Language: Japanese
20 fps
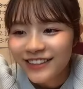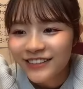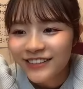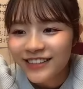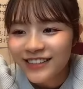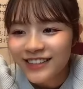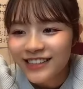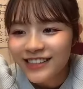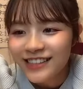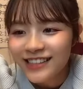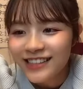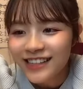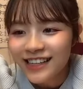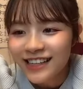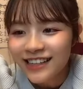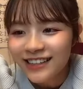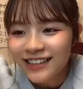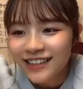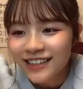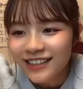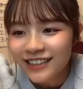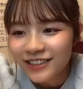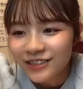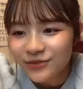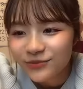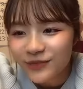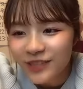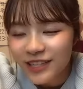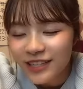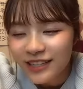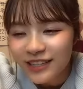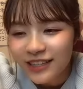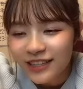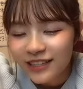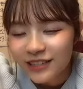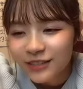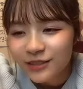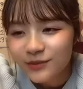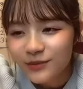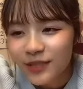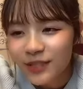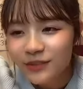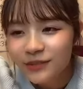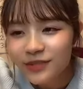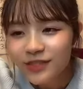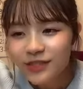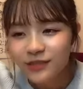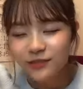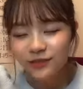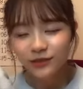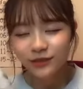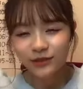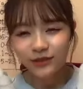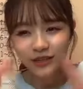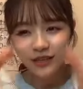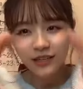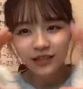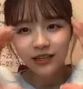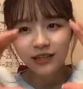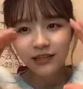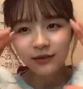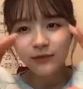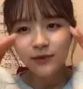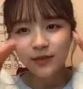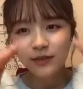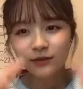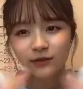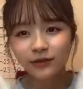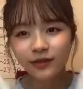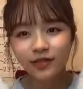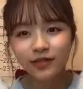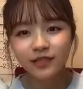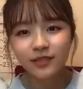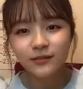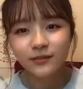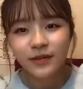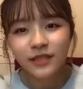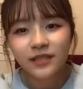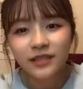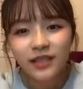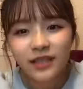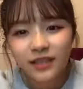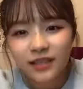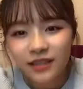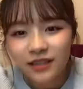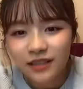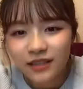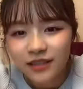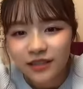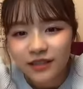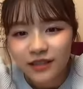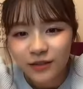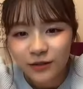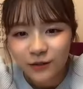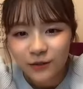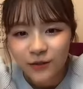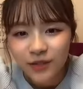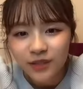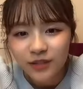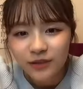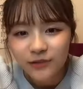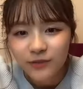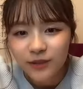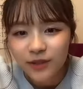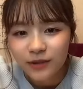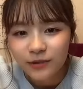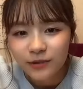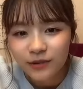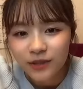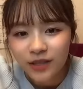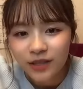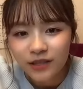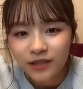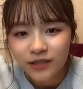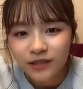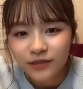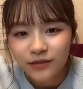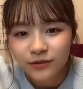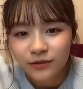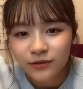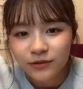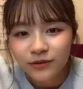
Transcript: 忘れないでくまくまの白いお皿イベントが一番大変だったイベントなんですよ